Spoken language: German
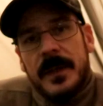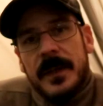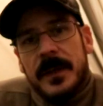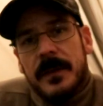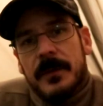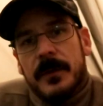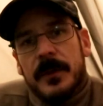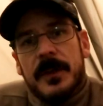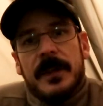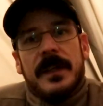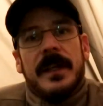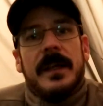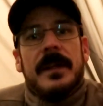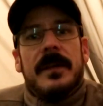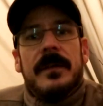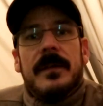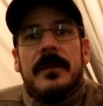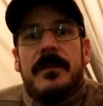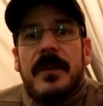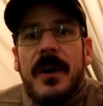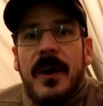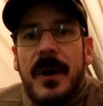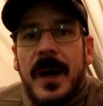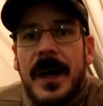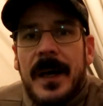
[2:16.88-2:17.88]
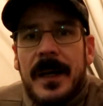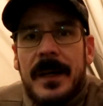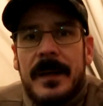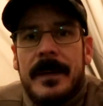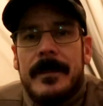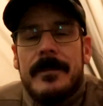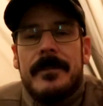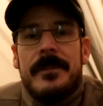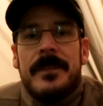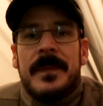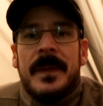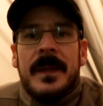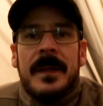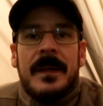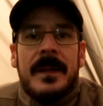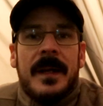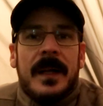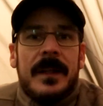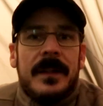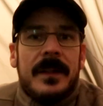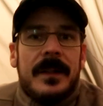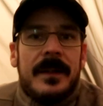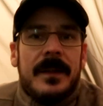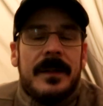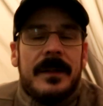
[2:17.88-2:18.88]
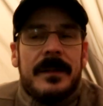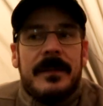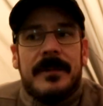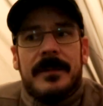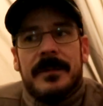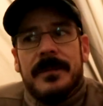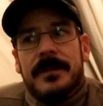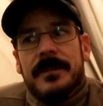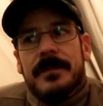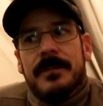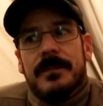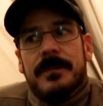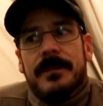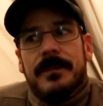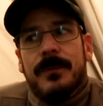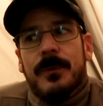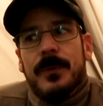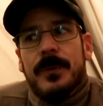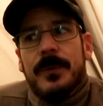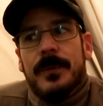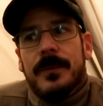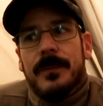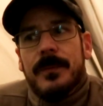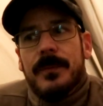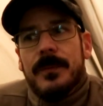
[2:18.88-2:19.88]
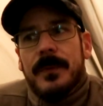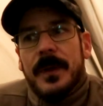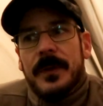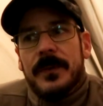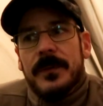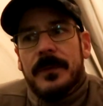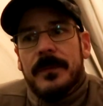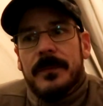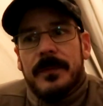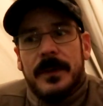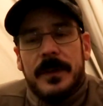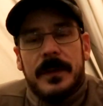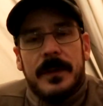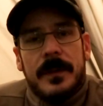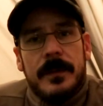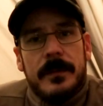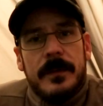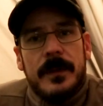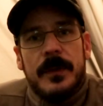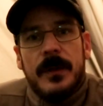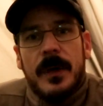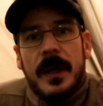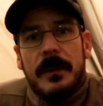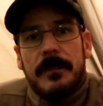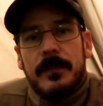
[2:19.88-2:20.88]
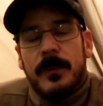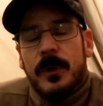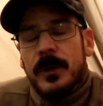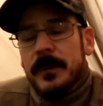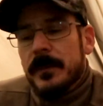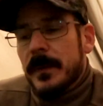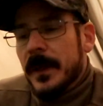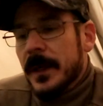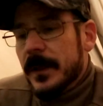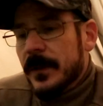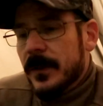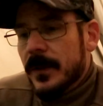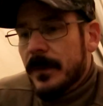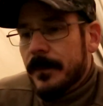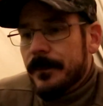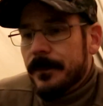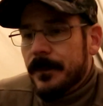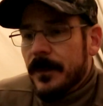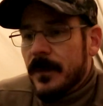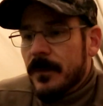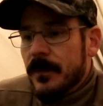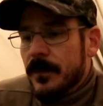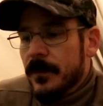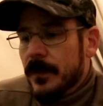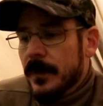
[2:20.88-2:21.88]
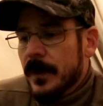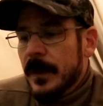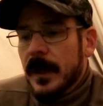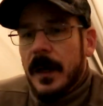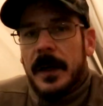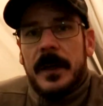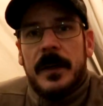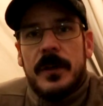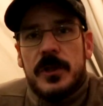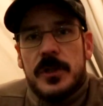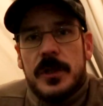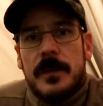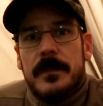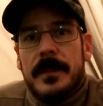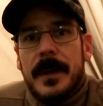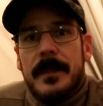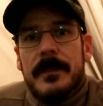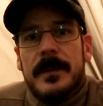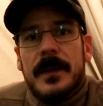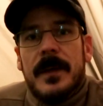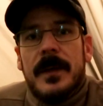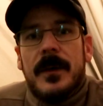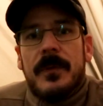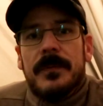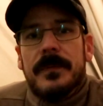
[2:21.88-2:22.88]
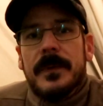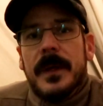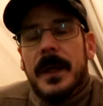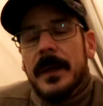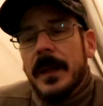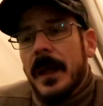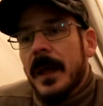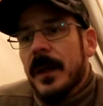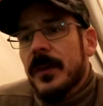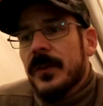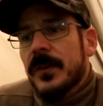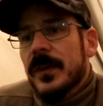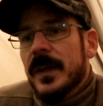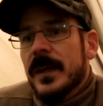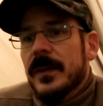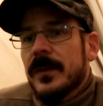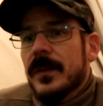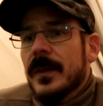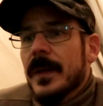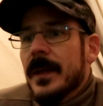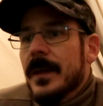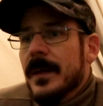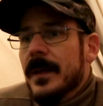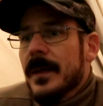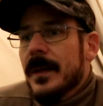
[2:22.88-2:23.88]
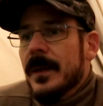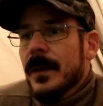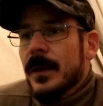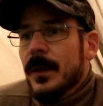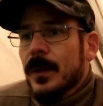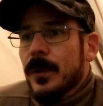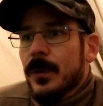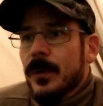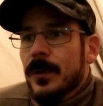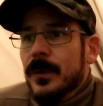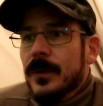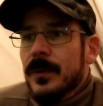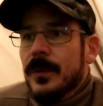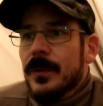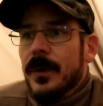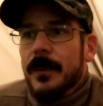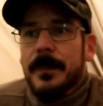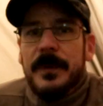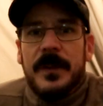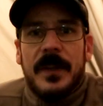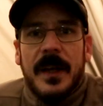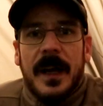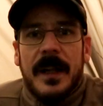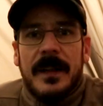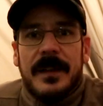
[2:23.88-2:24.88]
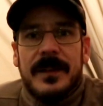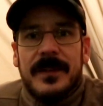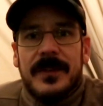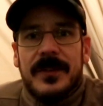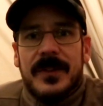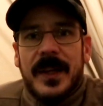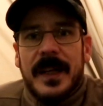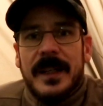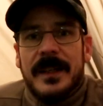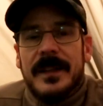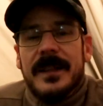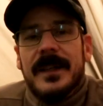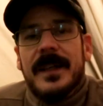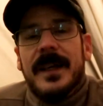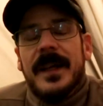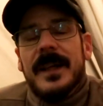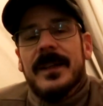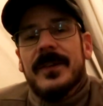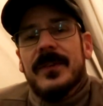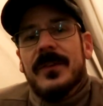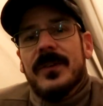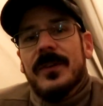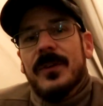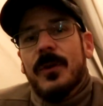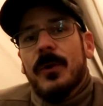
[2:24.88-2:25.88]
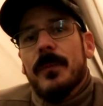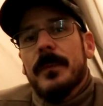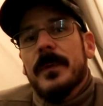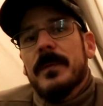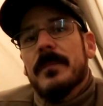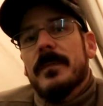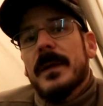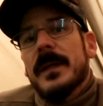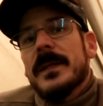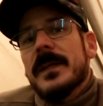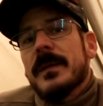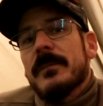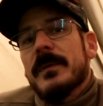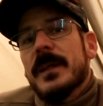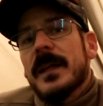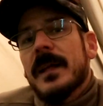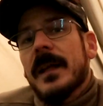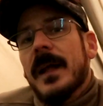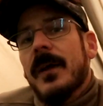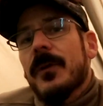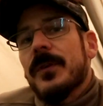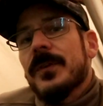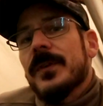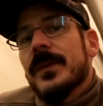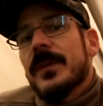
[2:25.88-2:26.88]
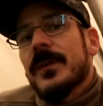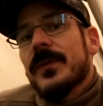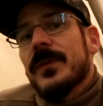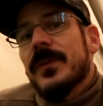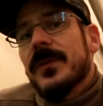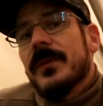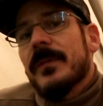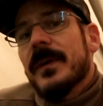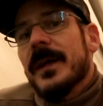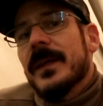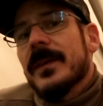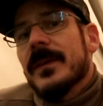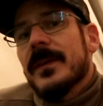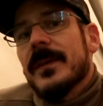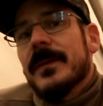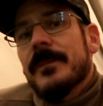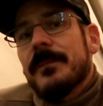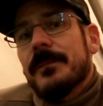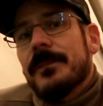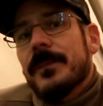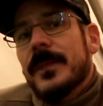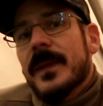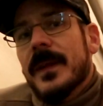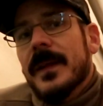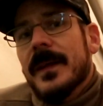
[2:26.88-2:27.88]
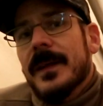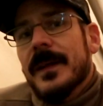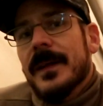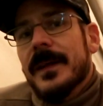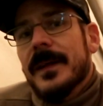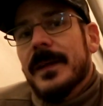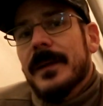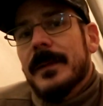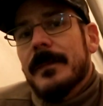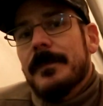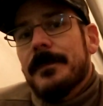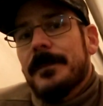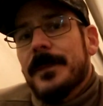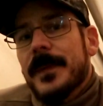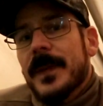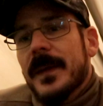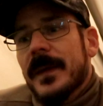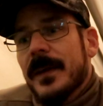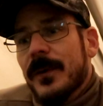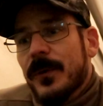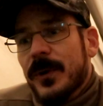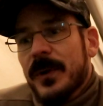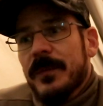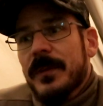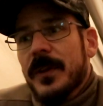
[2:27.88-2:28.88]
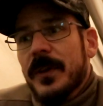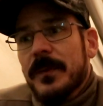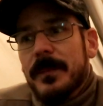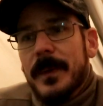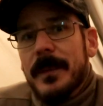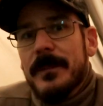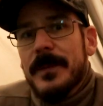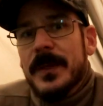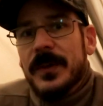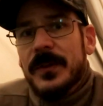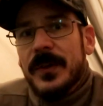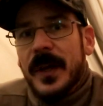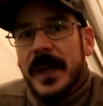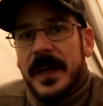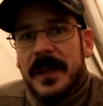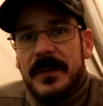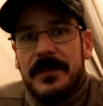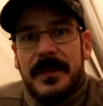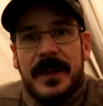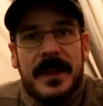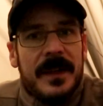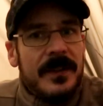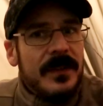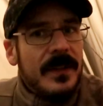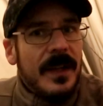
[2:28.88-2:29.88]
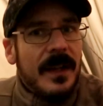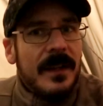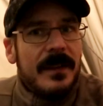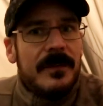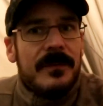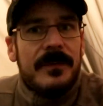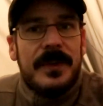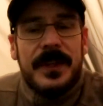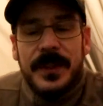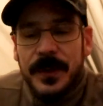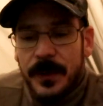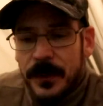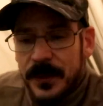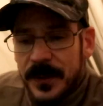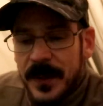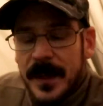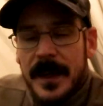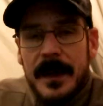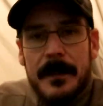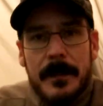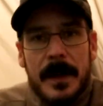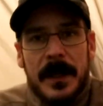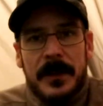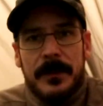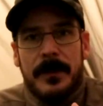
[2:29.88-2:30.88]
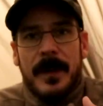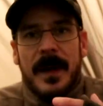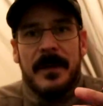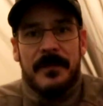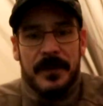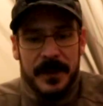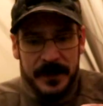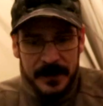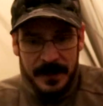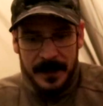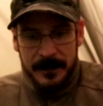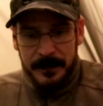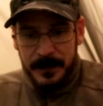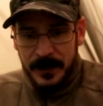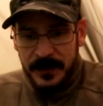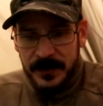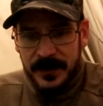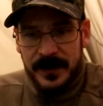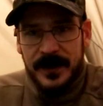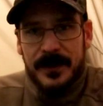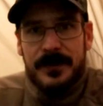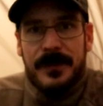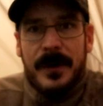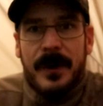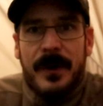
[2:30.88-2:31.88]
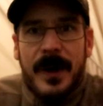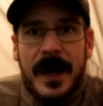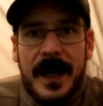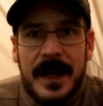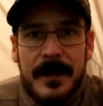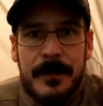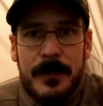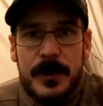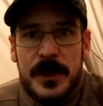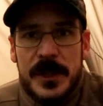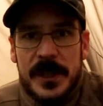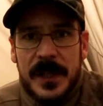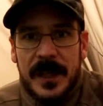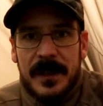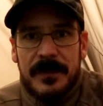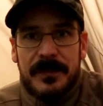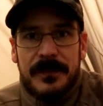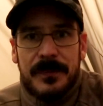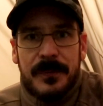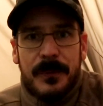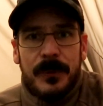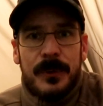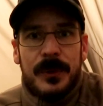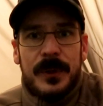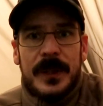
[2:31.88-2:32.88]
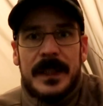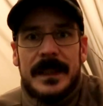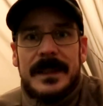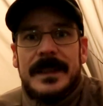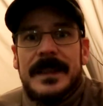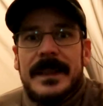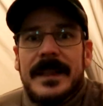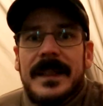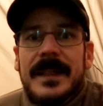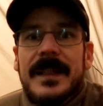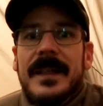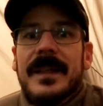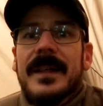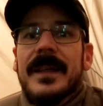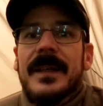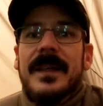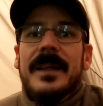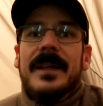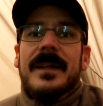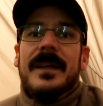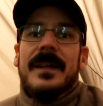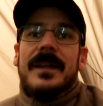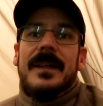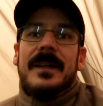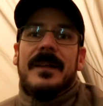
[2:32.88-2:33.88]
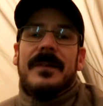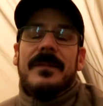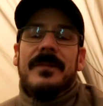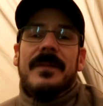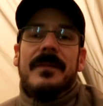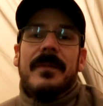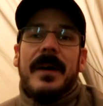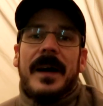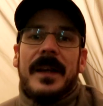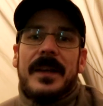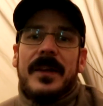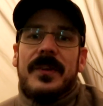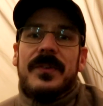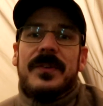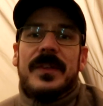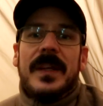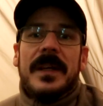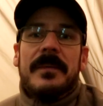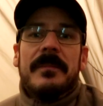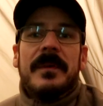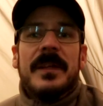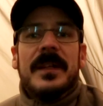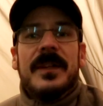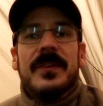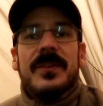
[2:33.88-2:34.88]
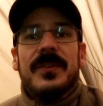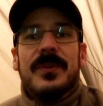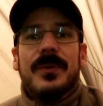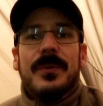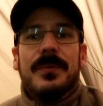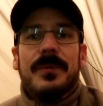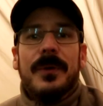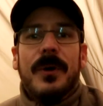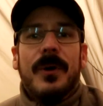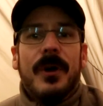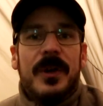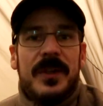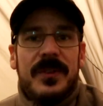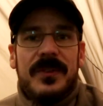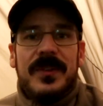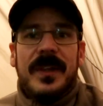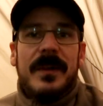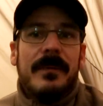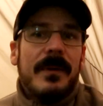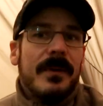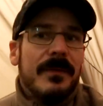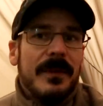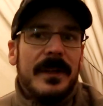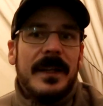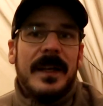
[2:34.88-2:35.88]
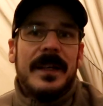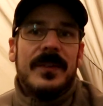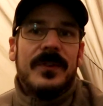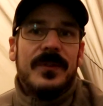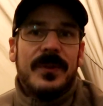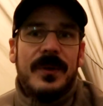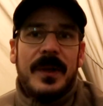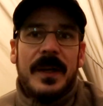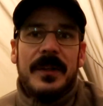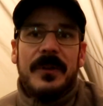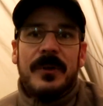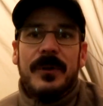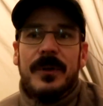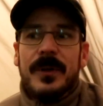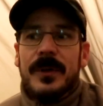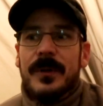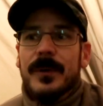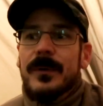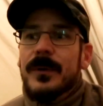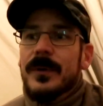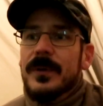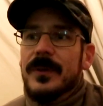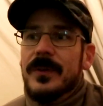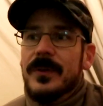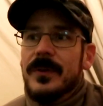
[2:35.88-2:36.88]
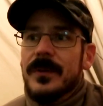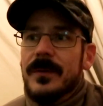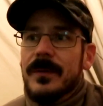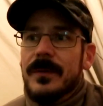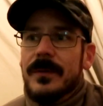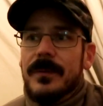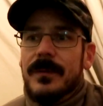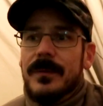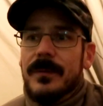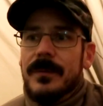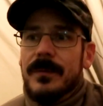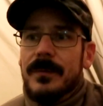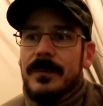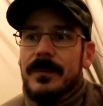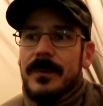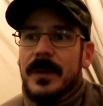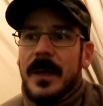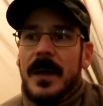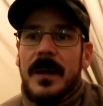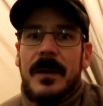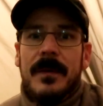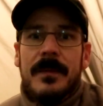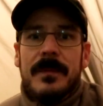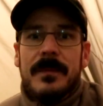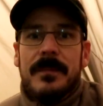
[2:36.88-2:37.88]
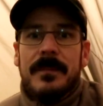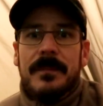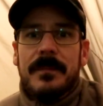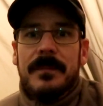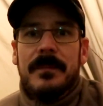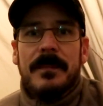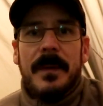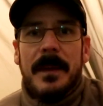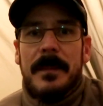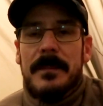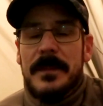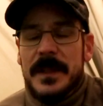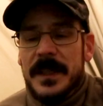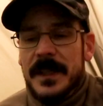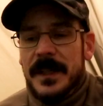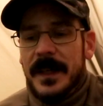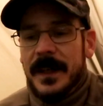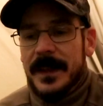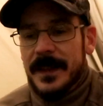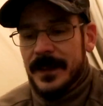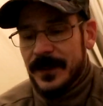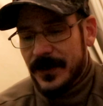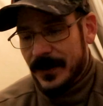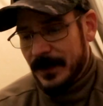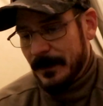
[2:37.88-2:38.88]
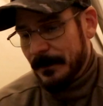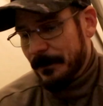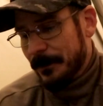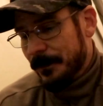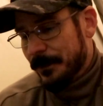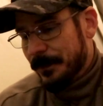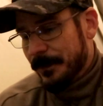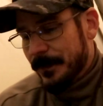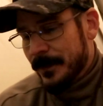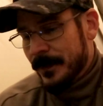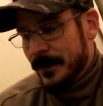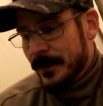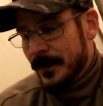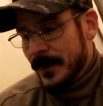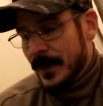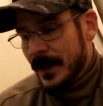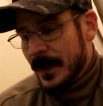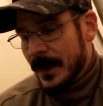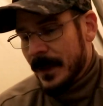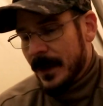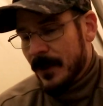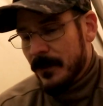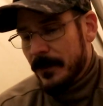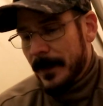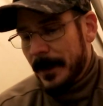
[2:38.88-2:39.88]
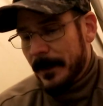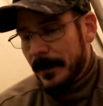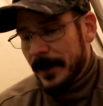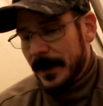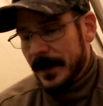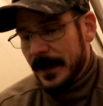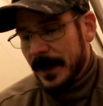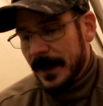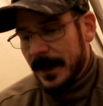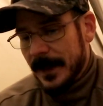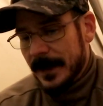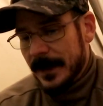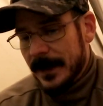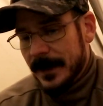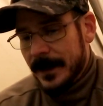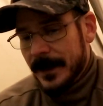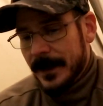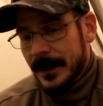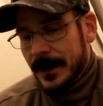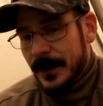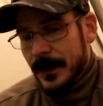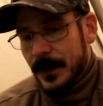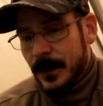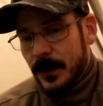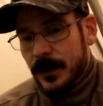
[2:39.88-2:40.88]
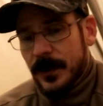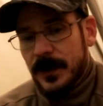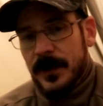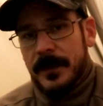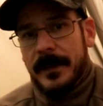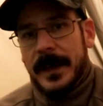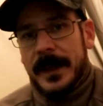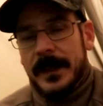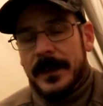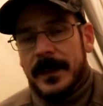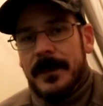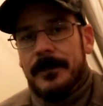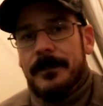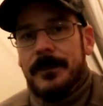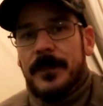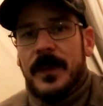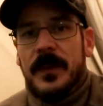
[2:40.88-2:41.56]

Ich würde gerne eine VA, wo, also wenn ihr eine Videoantwort macht, wie lange ihr schon bei mir auf dem Kanal seid und ob ihr die alten Zeiten kennt, noch mit Benjamin Klausner und so weiter. Ähm, oder wie das bei mir so angefangen hat, die alten Videos. Macht mir einfach da ein bisschen eine VA, Buschkraft früher. Wie war das damals so für euch selber vielleicht sogar noch? Und ja, bei mir halt auf meinem Kanal und so weiter.